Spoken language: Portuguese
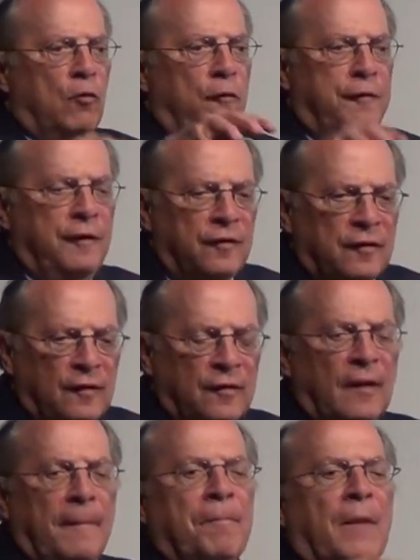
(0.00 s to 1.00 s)
com
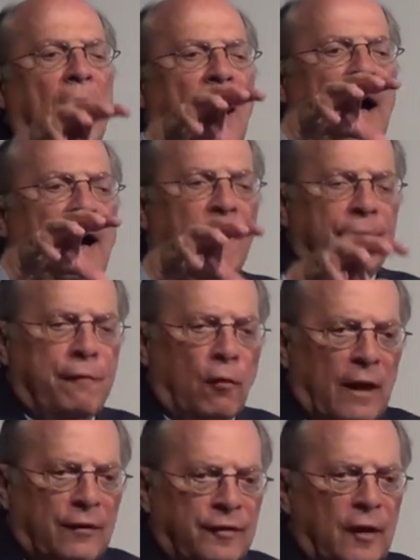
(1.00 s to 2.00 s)
vistas à
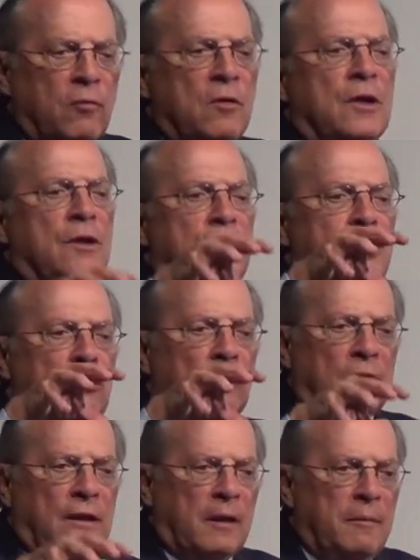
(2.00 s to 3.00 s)
violação de um
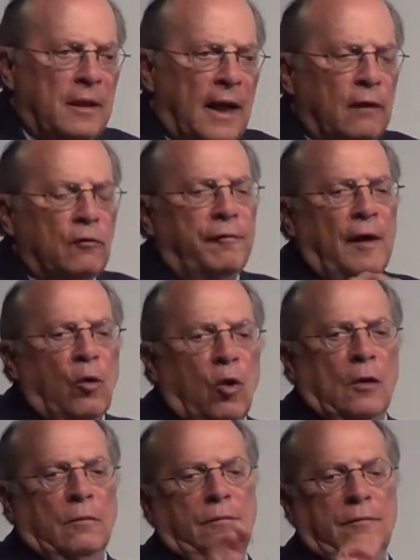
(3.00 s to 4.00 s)
determinado
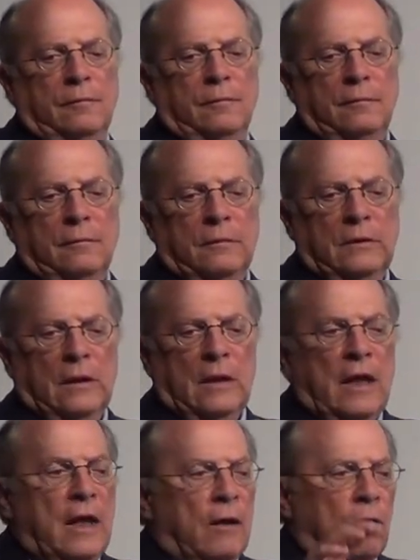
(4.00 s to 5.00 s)
valor
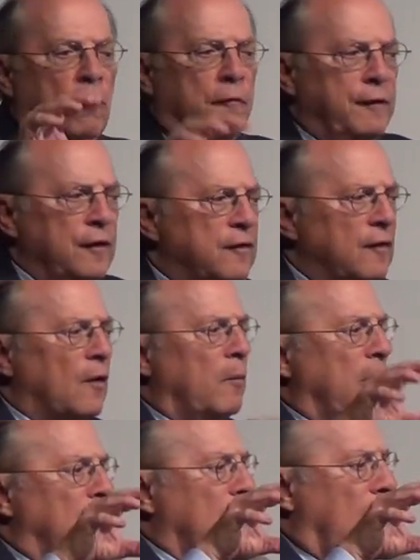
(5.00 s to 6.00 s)
com vistas a
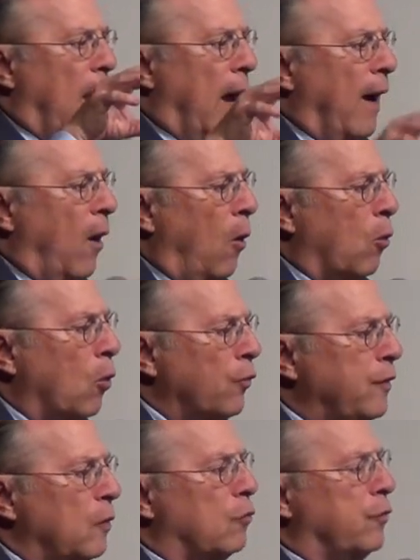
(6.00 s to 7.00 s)
uma de, a, a
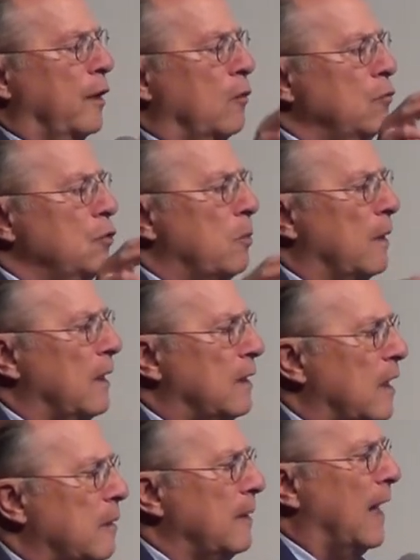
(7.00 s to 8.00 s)
consecução de uma
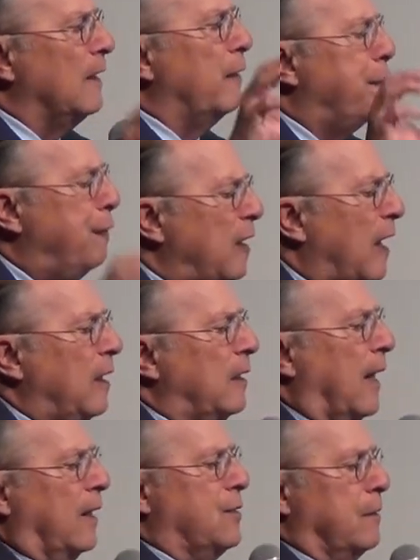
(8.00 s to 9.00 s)
determinada
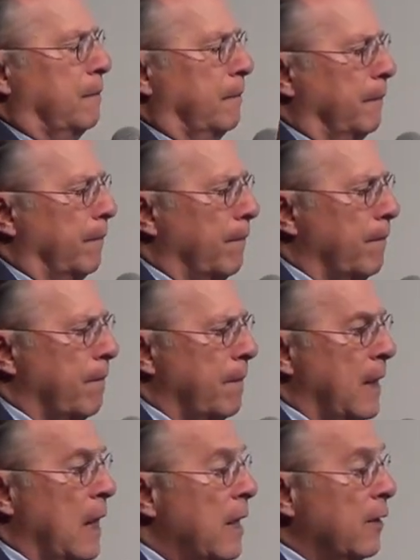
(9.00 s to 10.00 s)
finalidade.
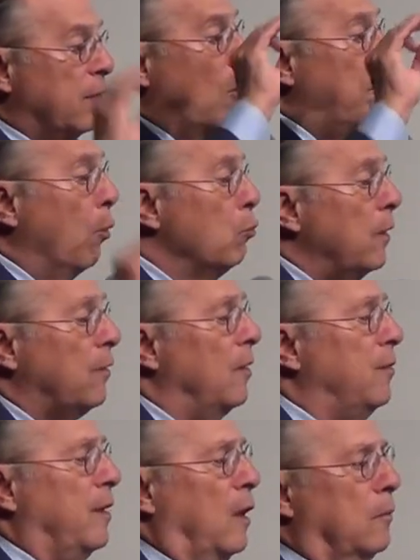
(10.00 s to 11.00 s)
Este é o ponto
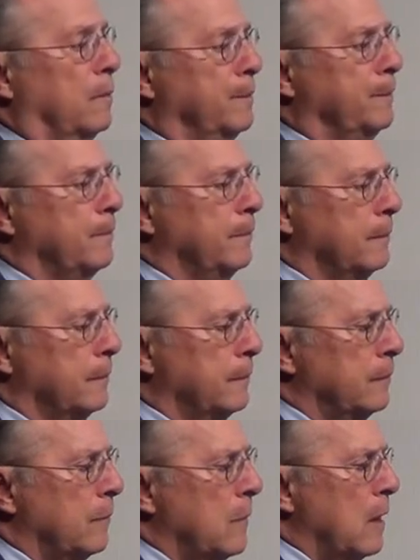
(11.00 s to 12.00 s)
essencial.
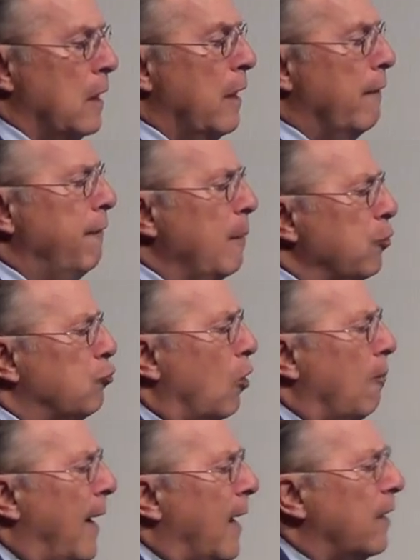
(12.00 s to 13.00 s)
Vamos
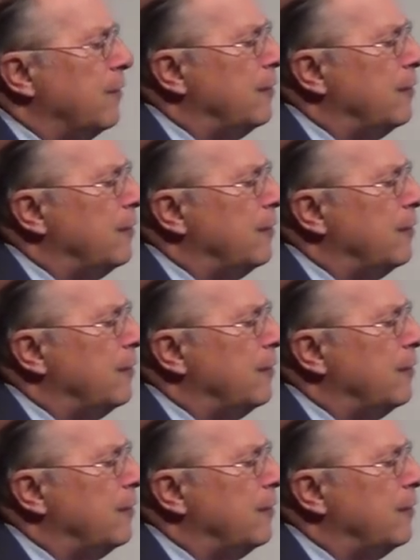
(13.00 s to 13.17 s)
tomar